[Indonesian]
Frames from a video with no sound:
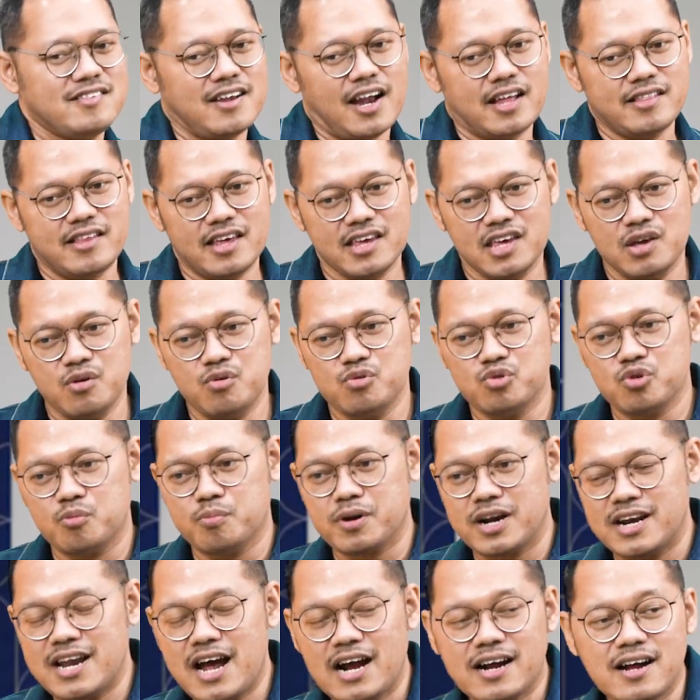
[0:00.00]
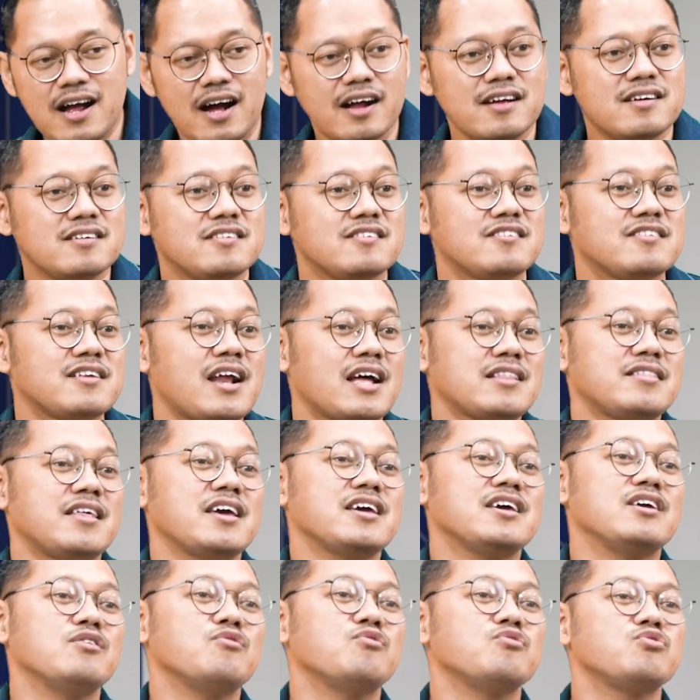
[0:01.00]
strategi untuk berdagang,
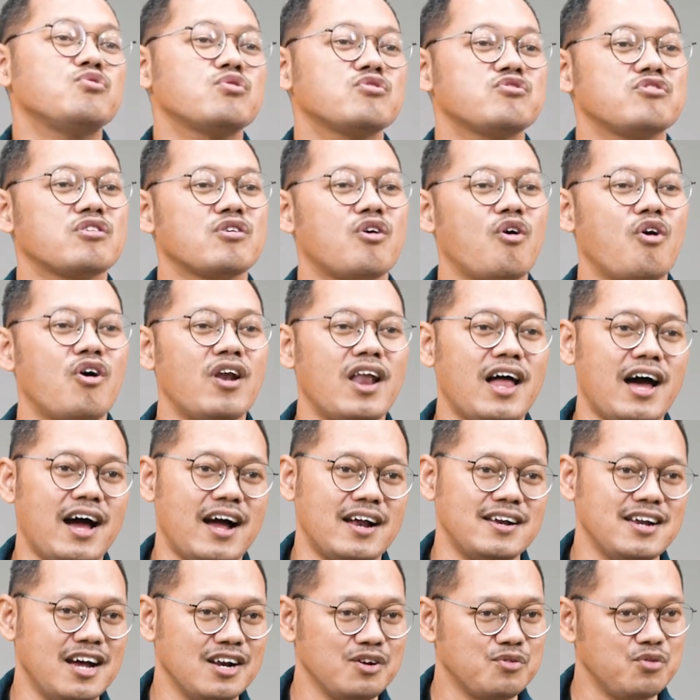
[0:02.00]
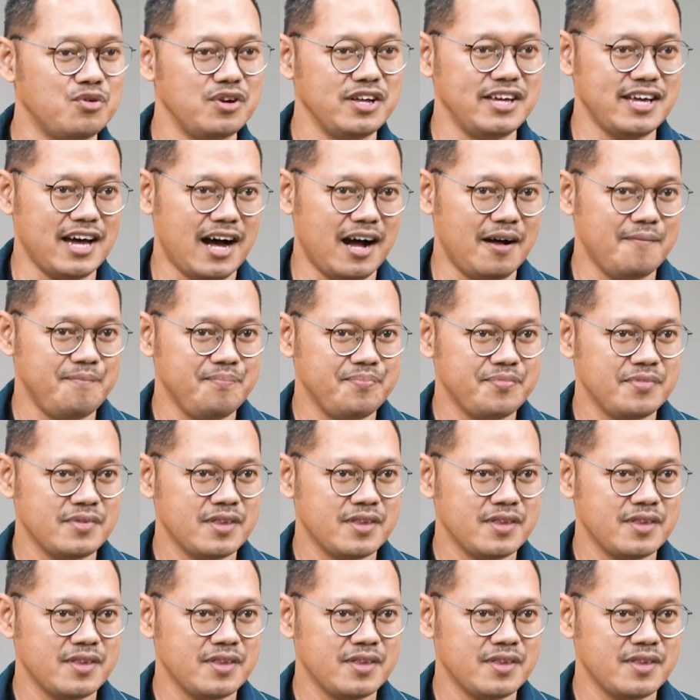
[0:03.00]
strategi untuk sekolah dan kuliah.